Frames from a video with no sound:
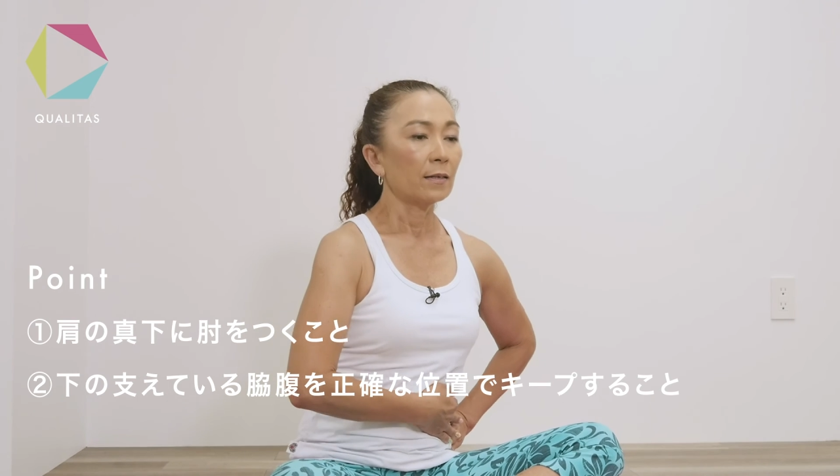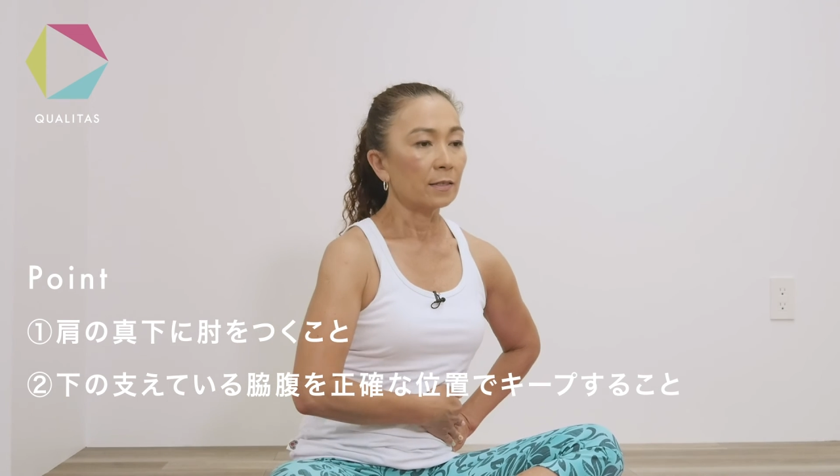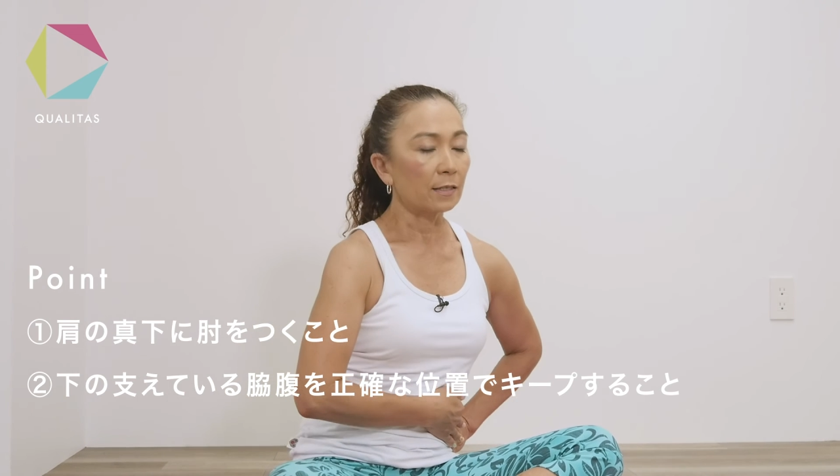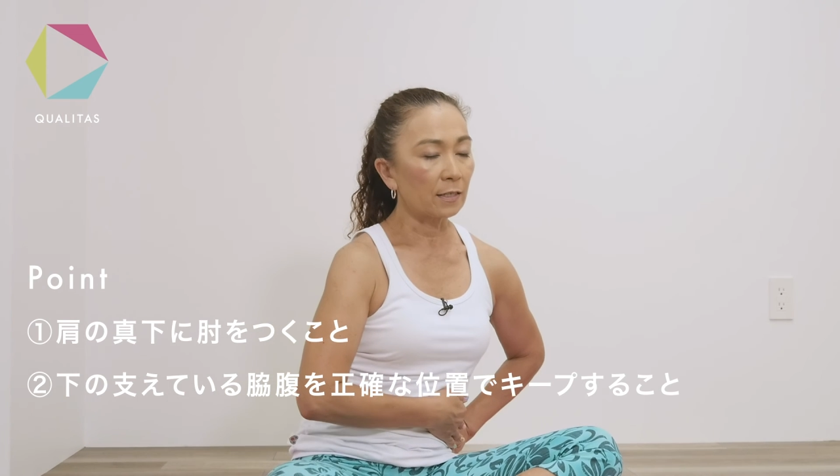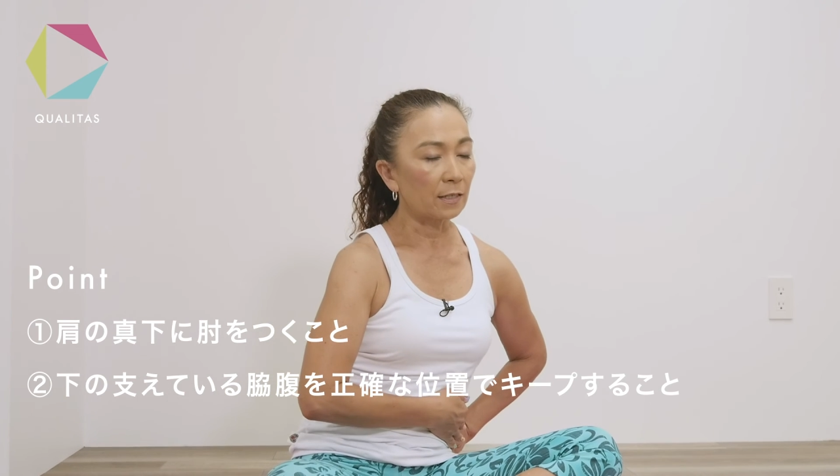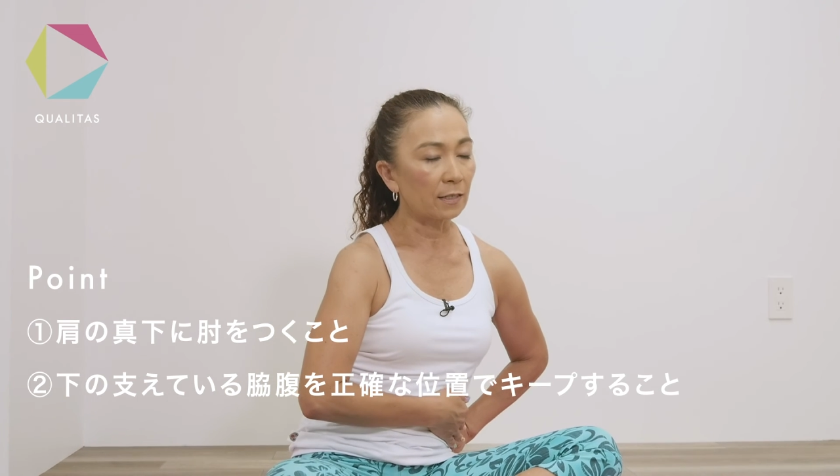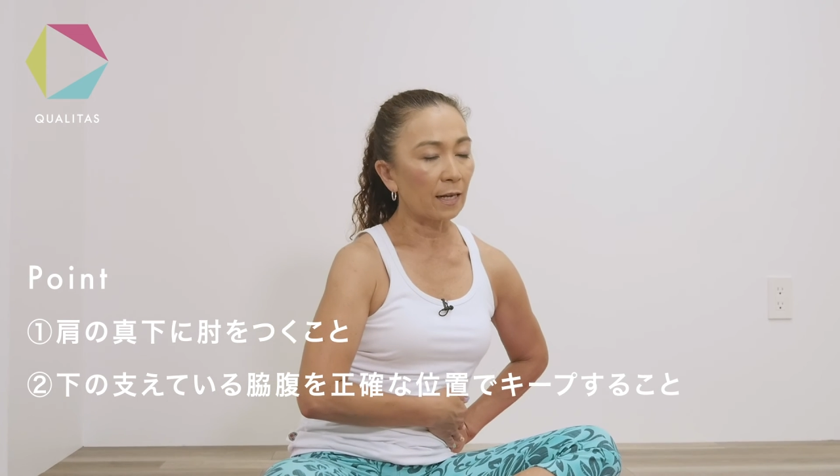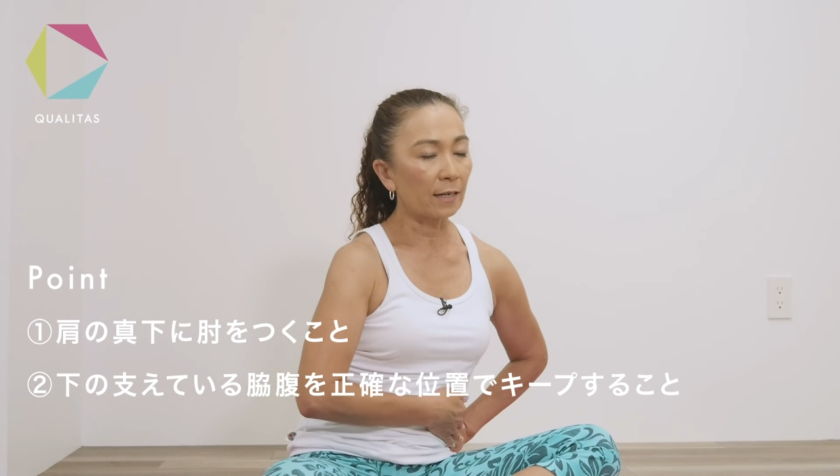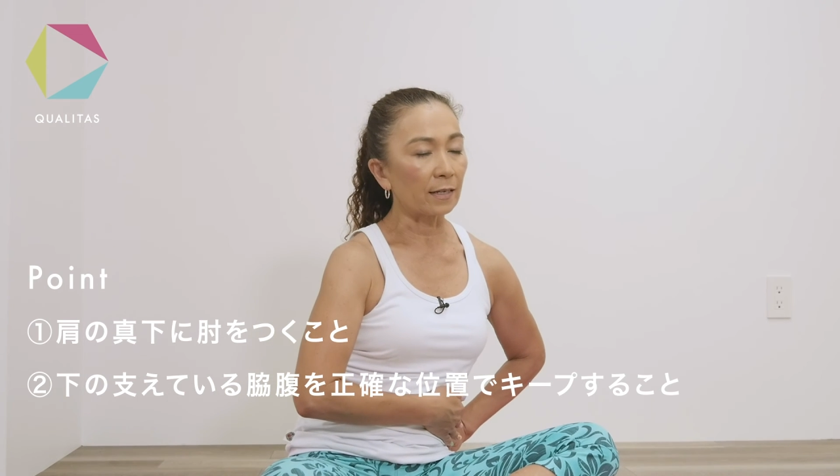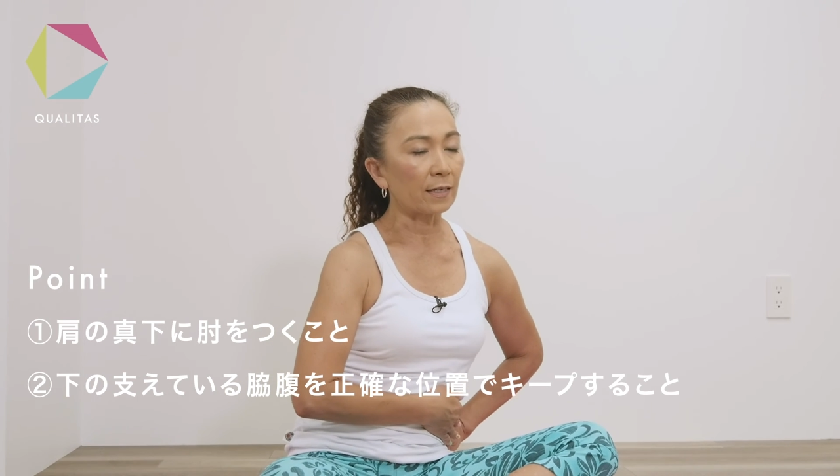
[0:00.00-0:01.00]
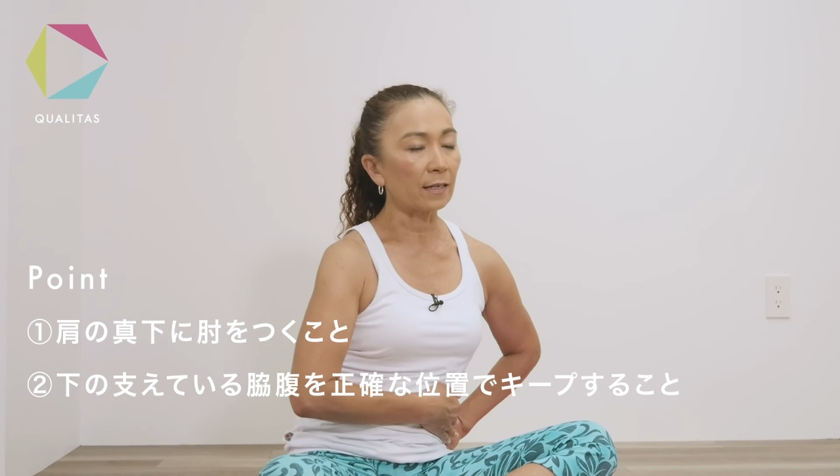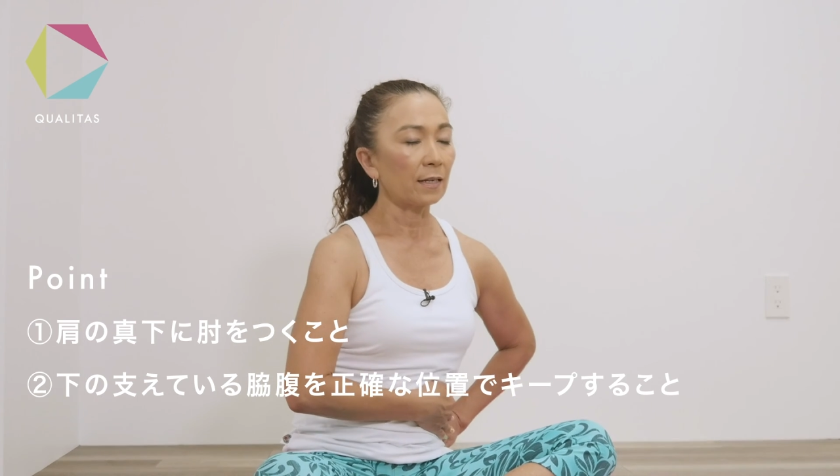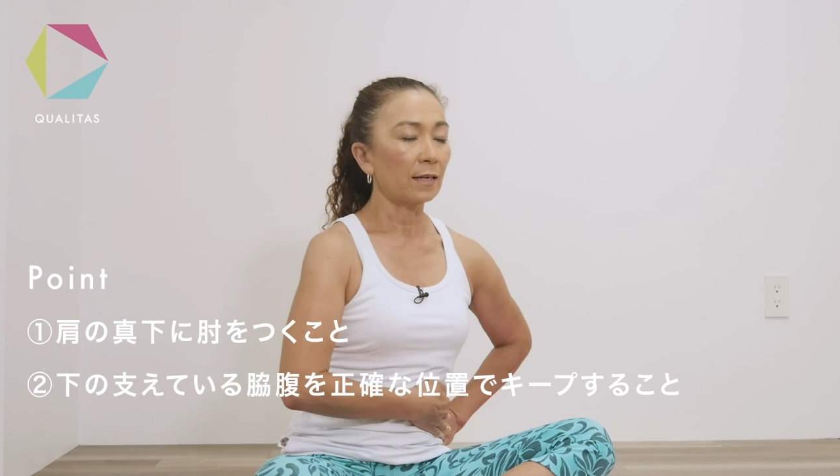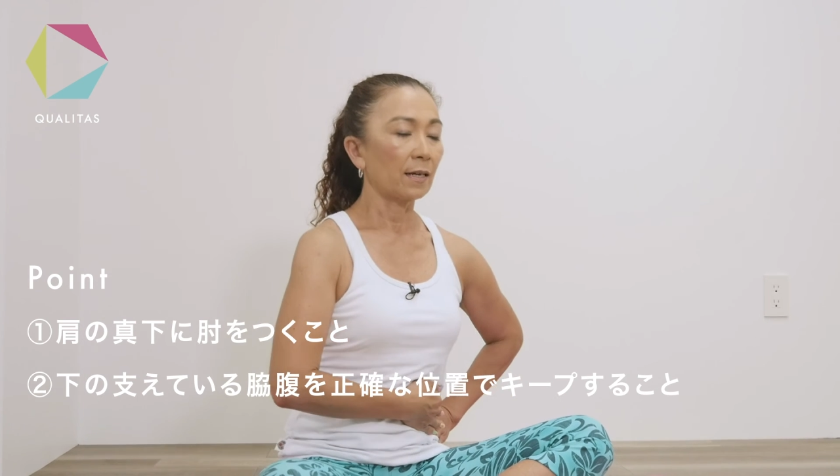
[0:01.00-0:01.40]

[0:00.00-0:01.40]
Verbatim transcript: 縮んだり